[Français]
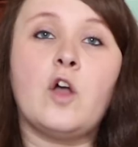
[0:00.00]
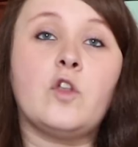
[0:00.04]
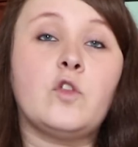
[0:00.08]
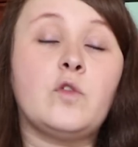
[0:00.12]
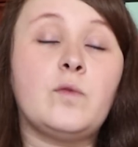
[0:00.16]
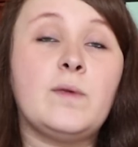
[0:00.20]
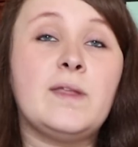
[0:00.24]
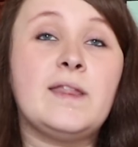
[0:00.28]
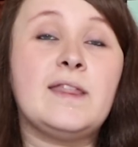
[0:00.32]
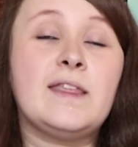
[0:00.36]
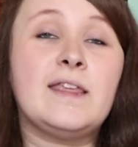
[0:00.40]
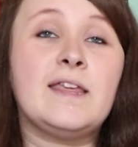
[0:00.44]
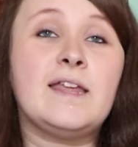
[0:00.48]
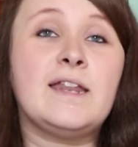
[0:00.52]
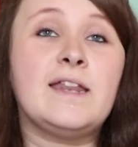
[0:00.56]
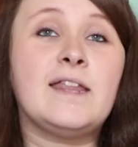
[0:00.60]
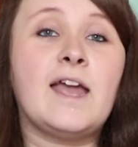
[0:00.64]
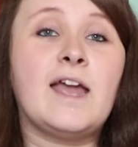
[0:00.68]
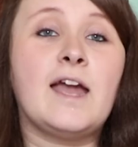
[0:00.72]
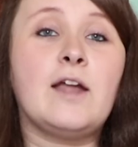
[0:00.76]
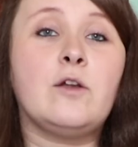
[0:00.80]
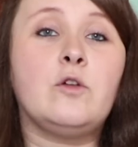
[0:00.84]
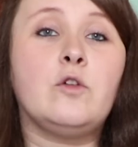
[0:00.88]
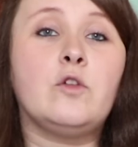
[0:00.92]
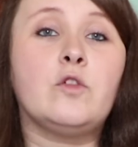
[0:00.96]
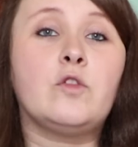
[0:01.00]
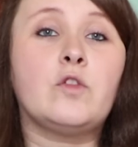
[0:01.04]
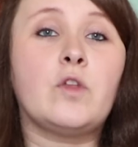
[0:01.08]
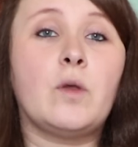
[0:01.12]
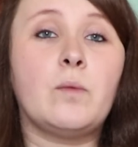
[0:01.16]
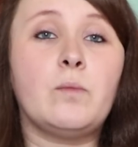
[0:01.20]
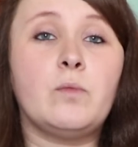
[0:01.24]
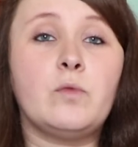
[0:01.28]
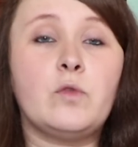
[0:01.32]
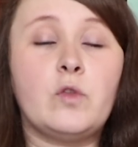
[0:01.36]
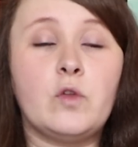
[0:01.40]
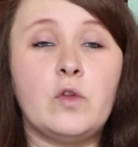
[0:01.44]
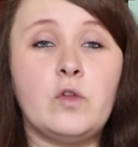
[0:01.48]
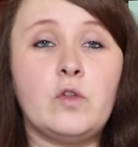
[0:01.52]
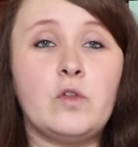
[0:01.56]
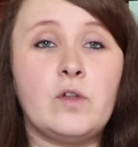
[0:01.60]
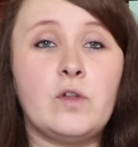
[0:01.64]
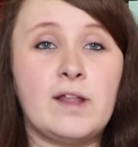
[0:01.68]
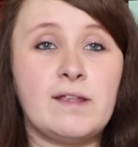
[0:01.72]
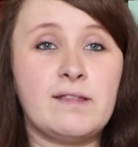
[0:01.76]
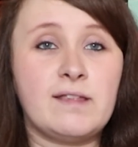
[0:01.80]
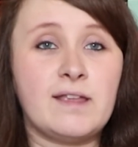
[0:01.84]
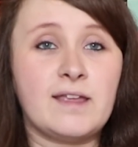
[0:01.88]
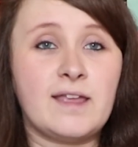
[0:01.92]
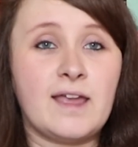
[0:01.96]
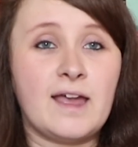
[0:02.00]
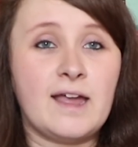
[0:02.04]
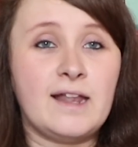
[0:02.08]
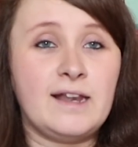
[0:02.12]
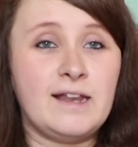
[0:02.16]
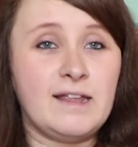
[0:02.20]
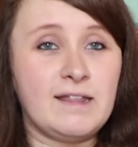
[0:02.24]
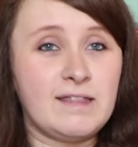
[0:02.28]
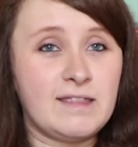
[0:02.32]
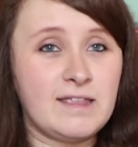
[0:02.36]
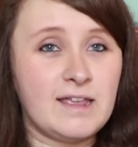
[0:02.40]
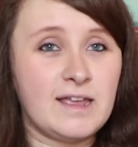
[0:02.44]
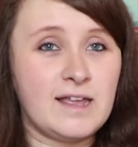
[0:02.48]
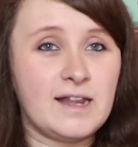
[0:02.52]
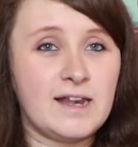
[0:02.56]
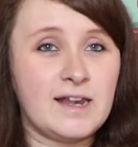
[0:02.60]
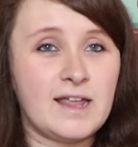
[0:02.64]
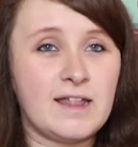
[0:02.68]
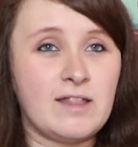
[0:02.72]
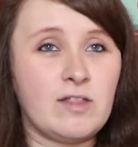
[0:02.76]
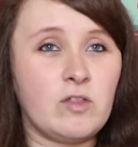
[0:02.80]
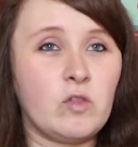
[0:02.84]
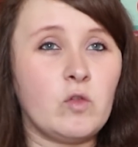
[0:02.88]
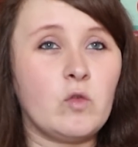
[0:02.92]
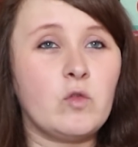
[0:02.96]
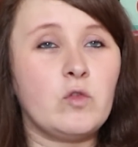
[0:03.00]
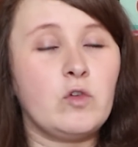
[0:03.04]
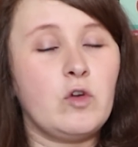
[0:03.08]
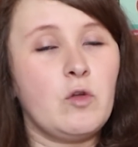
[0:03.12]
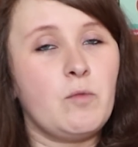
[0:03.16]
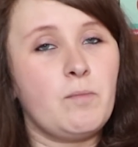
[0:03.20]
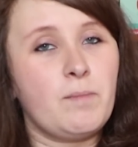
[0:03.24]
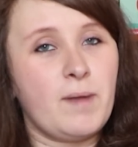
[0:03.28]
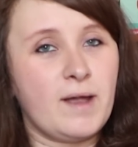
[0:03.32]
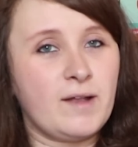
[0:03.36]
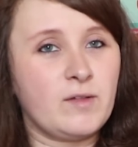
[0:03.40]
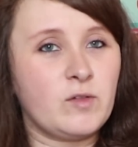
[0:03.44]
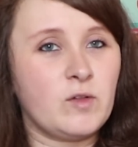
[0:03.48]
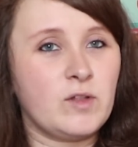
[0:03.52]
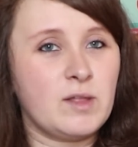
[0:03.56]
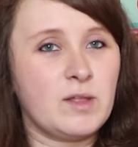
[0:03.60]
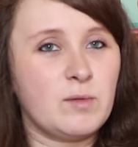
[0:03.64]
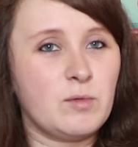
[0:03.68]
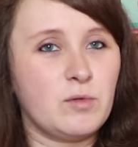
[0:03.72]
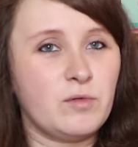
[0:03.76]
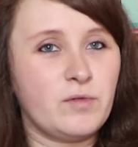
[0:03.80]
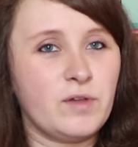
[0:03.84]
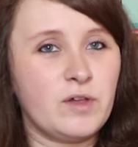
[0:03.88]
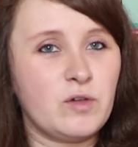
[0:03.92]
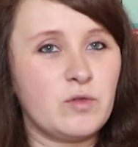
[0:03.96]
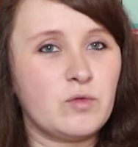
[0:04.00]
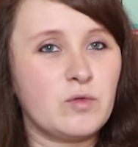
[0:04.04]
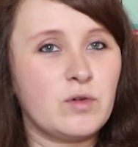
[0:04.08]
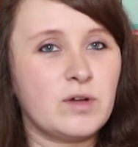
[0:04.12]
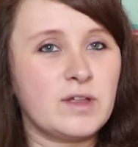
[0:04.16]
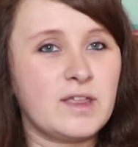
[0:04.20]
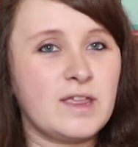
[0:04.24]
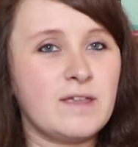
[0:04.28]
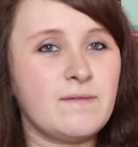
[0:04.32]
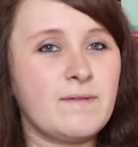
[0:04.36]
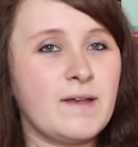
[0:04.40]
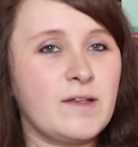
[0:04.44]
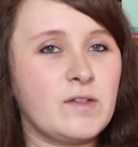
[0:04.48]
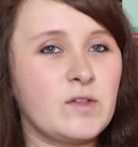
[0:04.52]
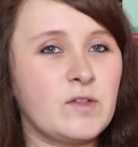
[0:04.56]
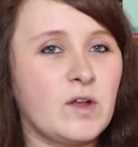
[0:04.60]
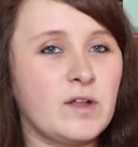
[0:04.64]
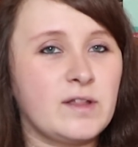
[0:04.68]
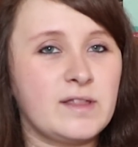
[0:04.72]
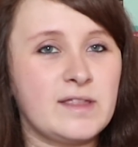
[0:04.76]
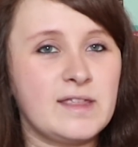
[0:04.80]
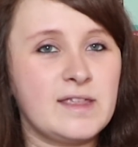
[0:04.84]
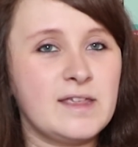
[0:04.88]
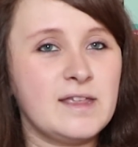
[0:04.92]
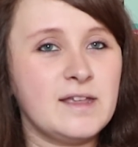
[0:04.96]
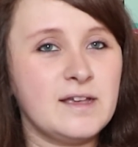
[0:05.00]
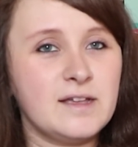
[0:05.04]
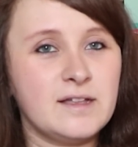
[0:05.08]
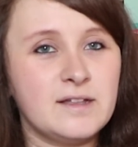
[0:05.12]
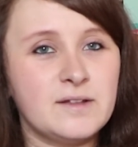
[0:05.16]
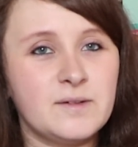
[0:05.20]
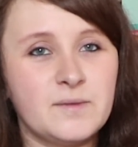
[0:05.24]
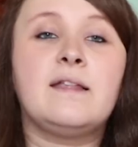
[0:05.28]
Ensuite, il y a le tome 2 de la saga Lady Helen, donc le pacte des mauvais jours qui va sortir.